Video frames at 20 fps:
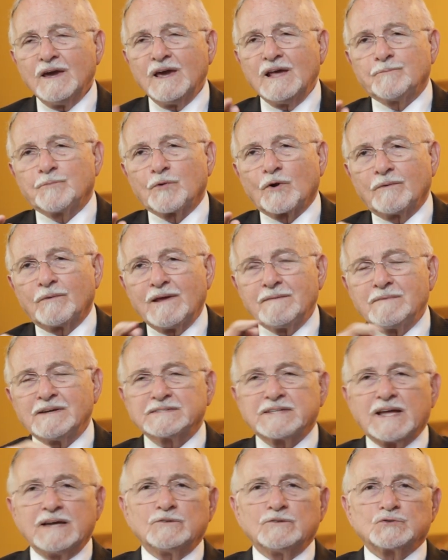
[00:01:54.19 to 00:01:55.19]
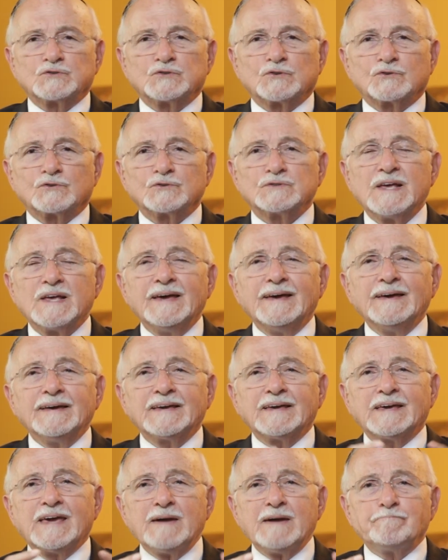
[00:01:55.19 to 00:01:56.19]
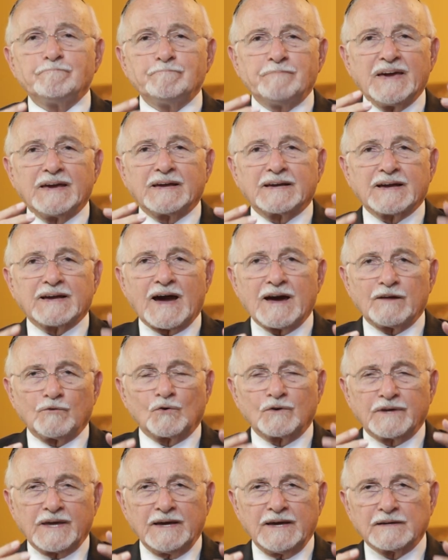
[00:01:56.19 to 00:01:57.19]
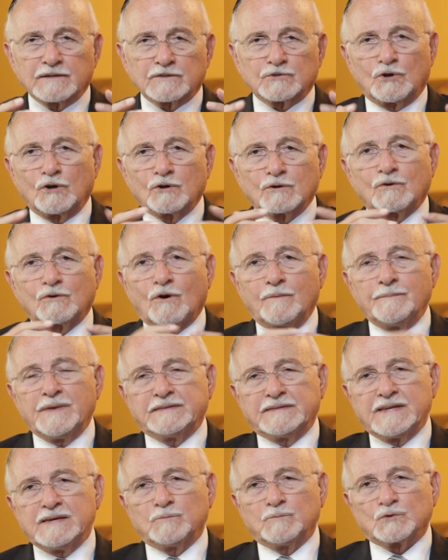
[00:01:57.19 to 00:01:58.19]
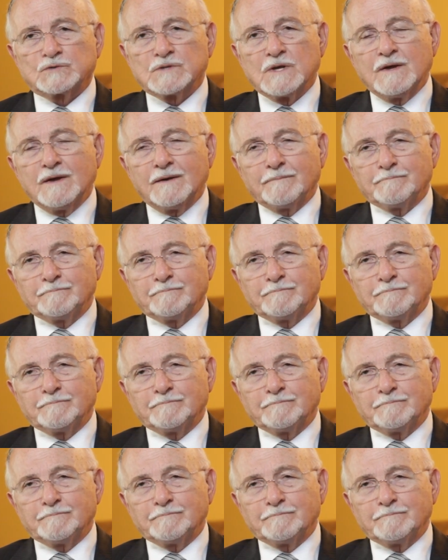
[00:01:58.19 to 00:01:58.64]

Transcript: el problema está en nosotros qué pecado, qué error cometimos